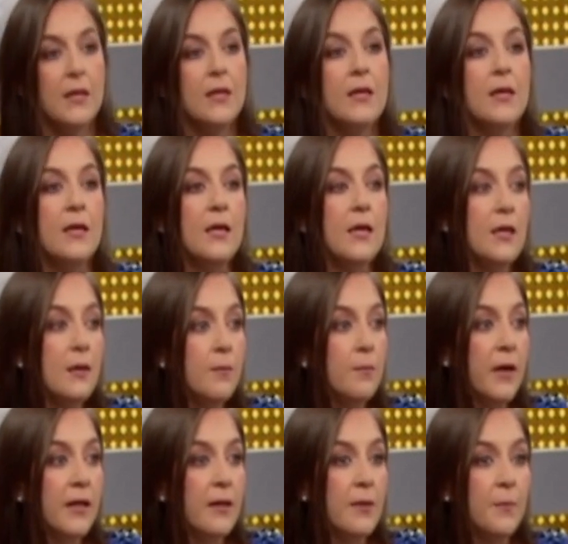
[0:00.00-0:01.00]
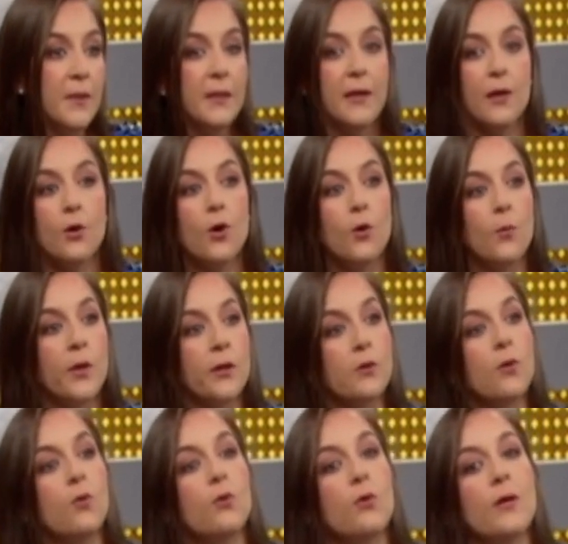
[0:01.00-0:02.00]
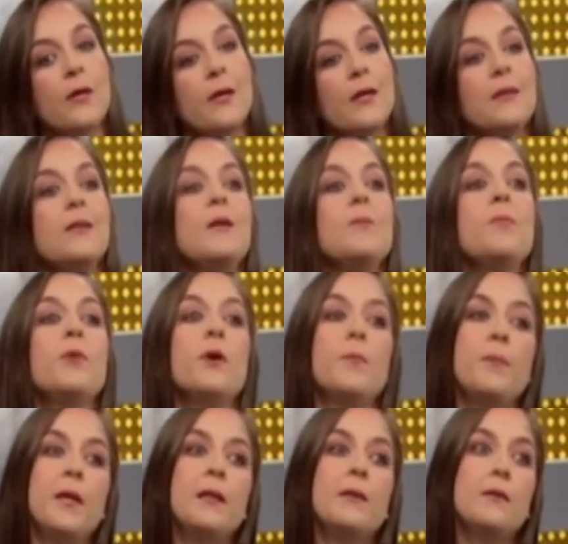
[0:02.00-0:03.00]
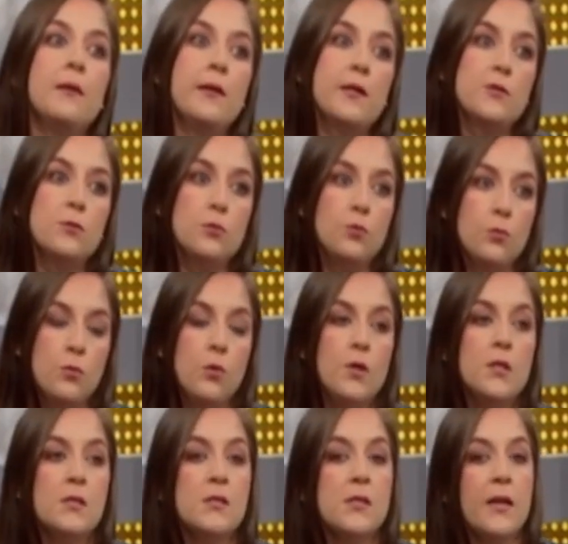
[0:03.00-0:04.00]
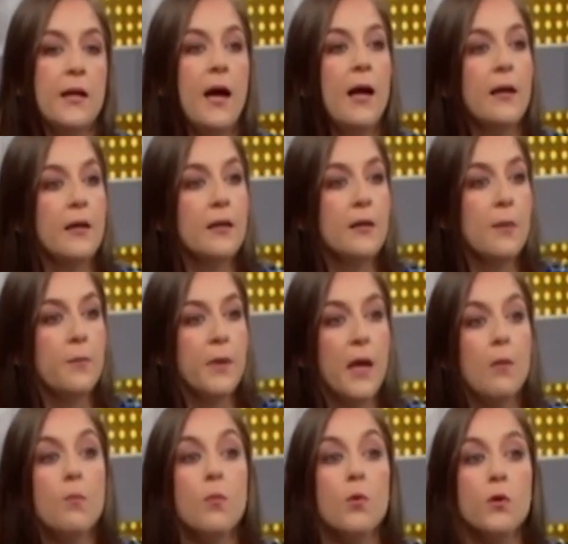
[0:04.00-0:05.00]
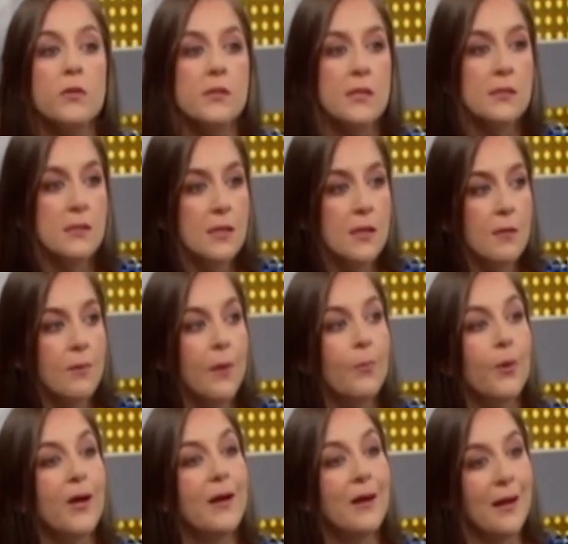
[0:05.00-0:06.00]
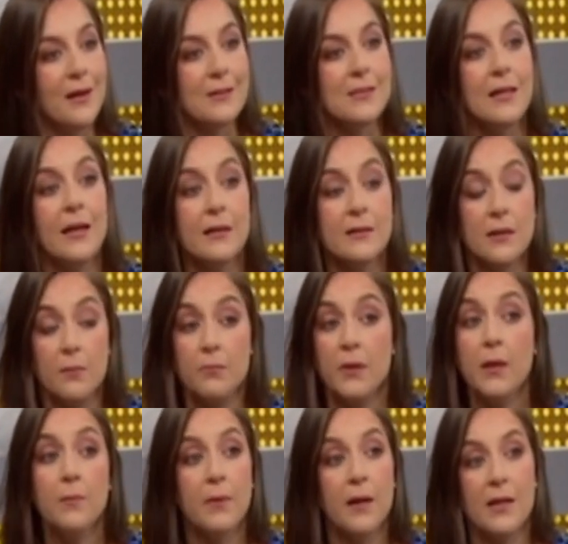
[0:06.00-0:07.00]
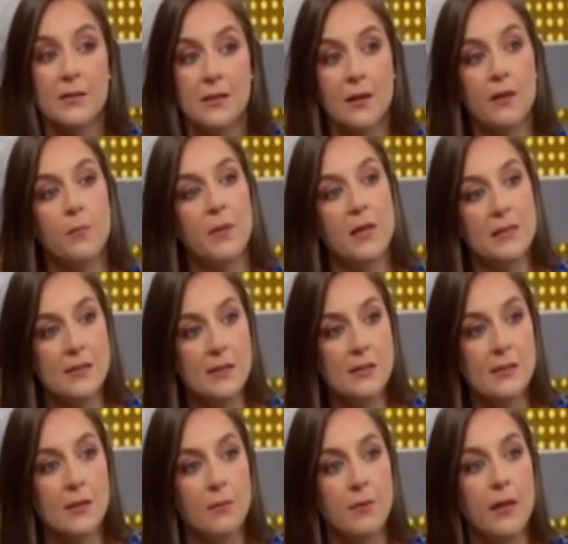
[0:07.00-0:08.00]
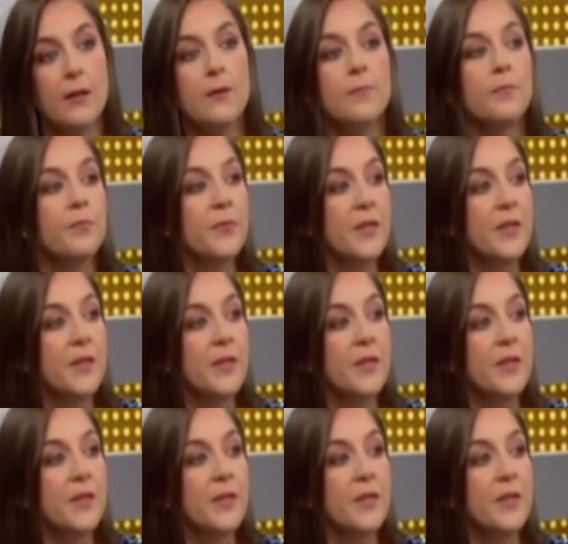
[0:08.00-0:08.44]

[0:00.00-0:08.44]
Y va a depender como en todo, de qué tipo de piel tienes tú. Si eres alguien de piel muy sensible, pues en las axilas también vas a ser de piel sensible. Claro.